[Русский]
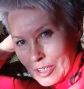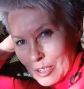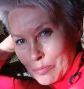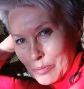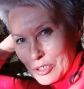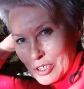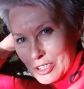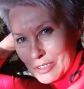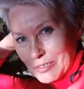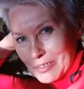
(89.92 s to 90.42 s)
и
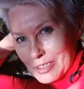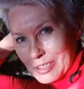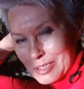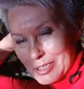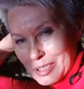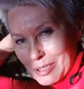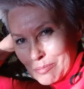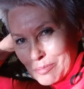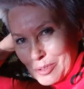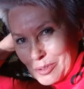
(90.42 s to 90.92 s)
проживите
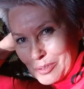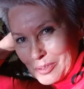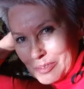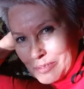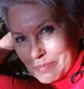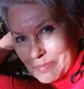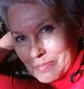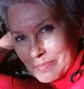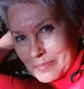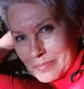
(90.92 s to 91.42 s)
со мной
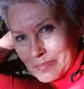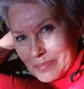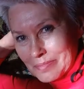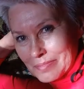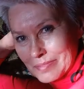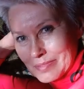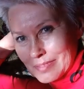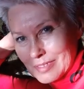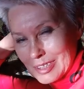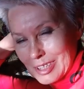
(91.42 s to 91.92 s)

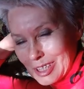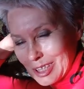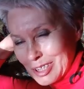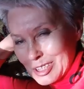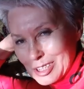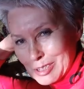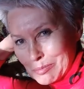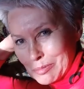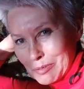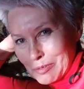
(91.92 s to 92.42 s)
три
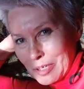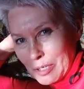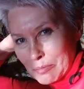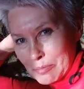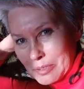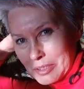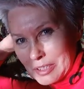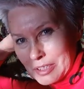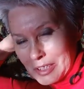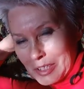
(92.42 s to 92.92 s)

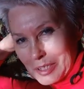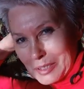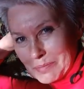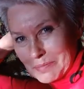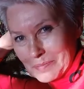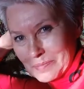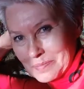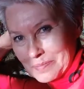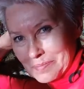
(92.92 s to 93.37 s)
несбываемых дня.